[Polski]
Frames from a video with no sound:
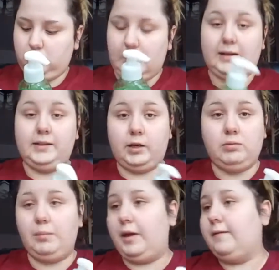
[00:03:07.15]
Tak, nie
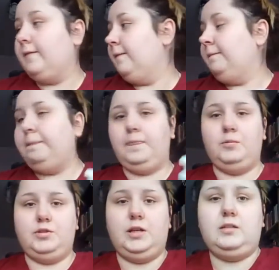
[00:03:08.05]
kłamie.
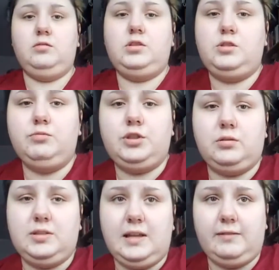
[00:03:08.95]
Dobrze, ja to gdzieś muszę
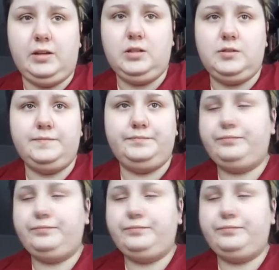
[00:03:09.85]
odstawiać.